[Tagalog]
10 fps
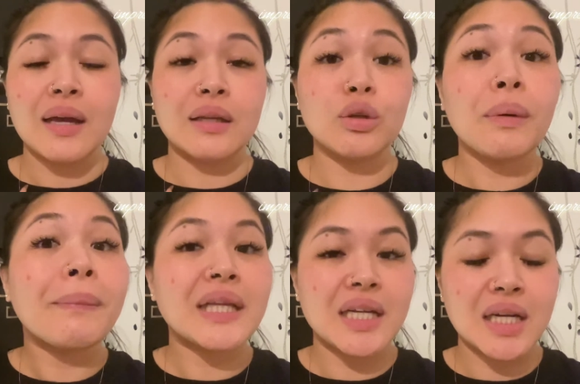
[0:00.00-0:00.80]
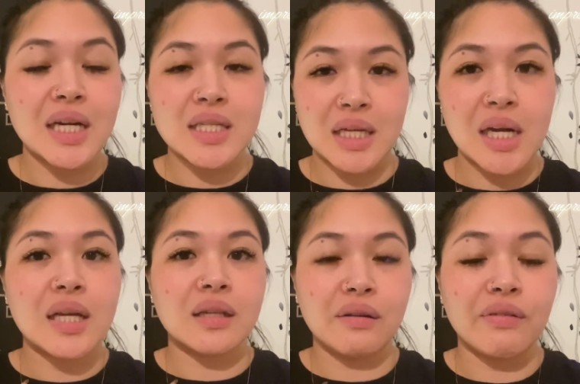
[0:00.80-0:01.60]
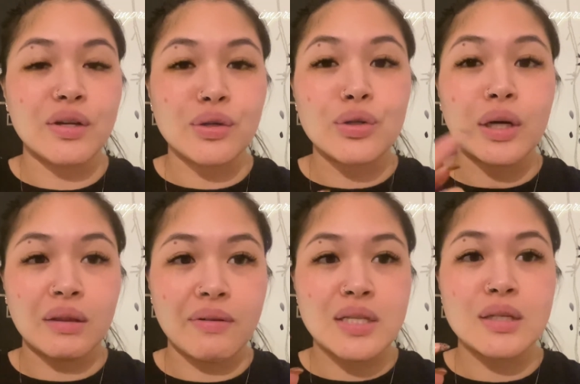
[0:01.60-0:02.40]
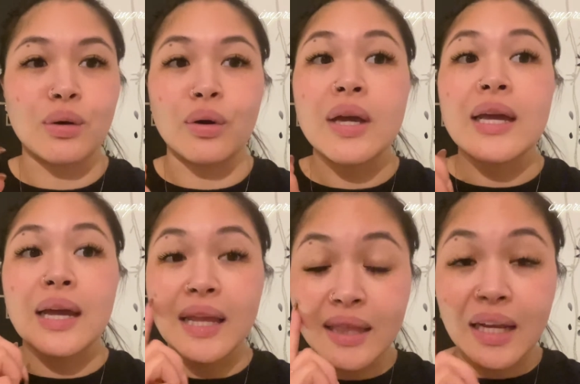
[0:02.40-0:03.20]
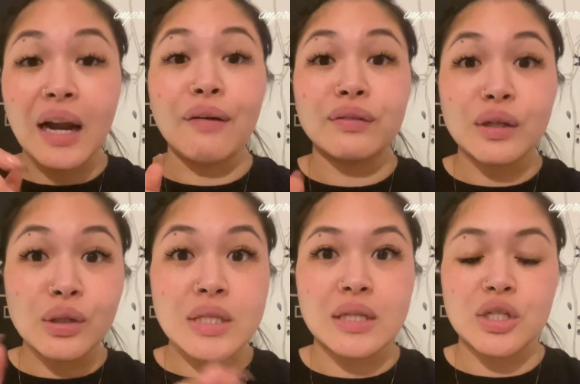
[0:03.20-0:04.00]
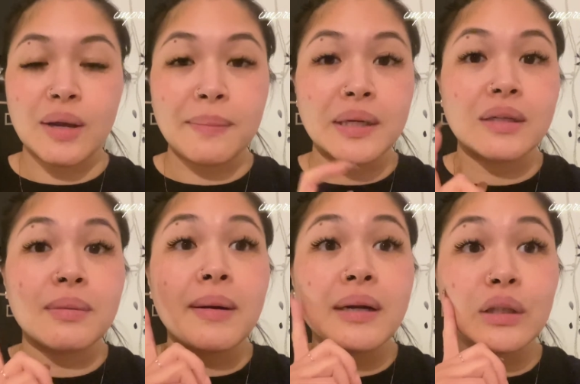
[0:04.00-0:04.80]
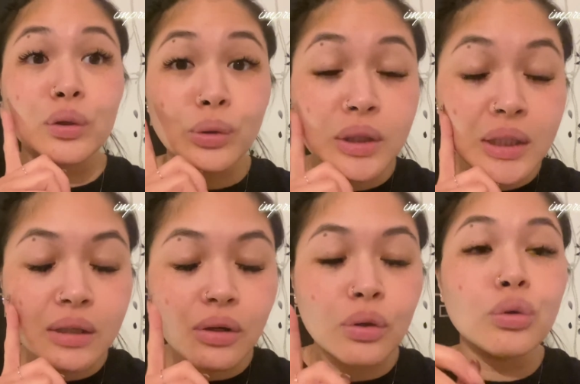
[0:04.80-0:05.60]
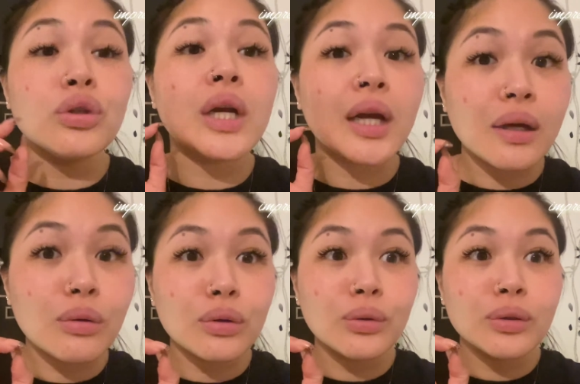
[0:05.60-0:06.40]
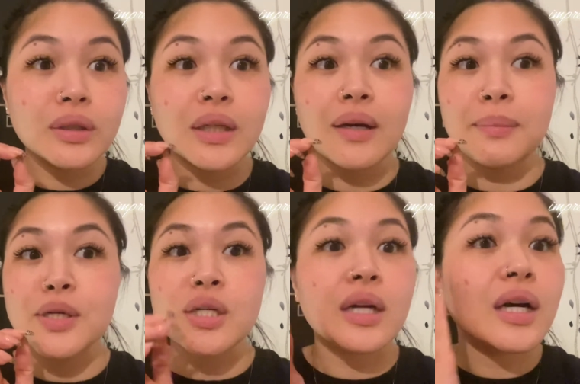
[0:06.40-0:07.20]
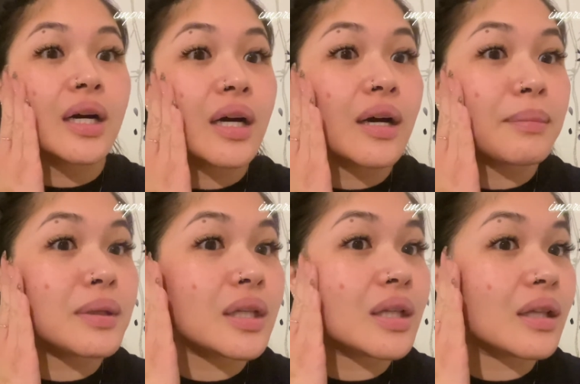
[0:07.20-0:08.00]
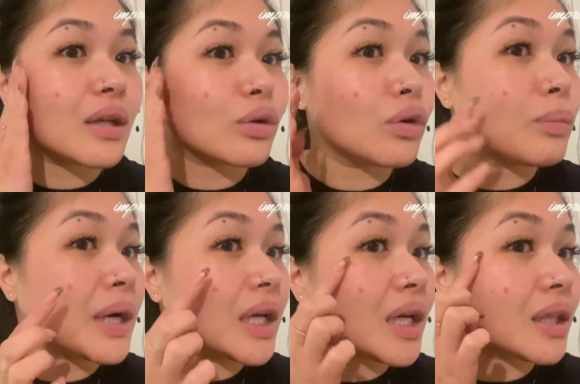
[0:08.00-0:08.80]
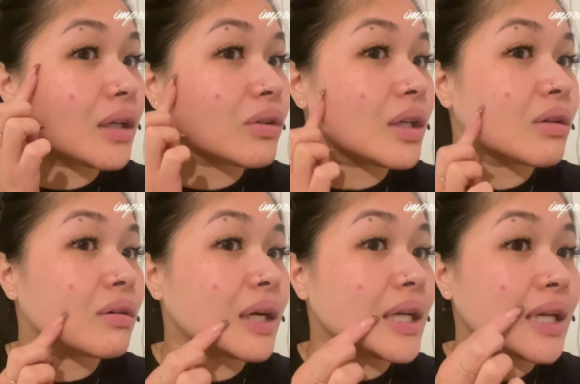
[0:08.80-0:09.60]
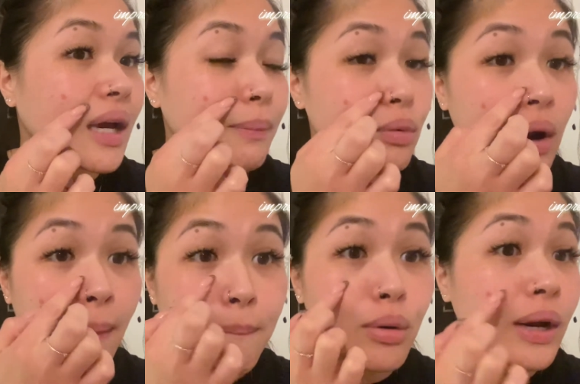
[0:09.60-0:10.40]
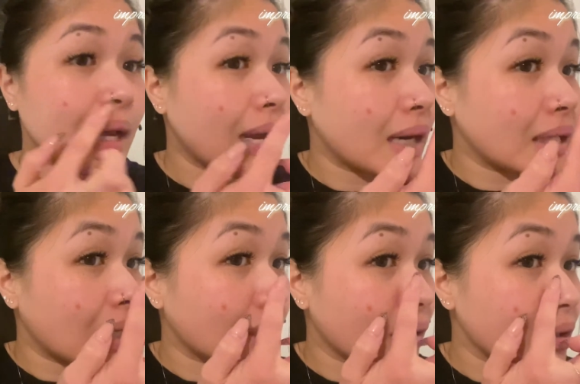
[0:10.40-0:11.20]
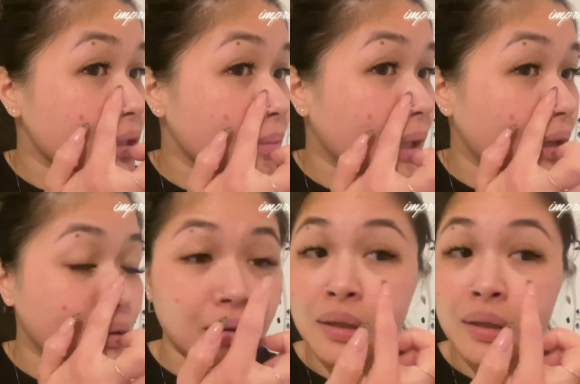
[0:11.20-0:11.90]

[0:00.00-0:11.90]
tumapat ka na lang sa electric fan, yun yung advice ko. And then, after nun, syempre, di ba, nag-toner ako. Nung nilagay ko yung toner, grabe siya. Ang hapdi din dito. Makikita nyo dito kanina, pulang-pula yan. Nakita nyo sa may ilong.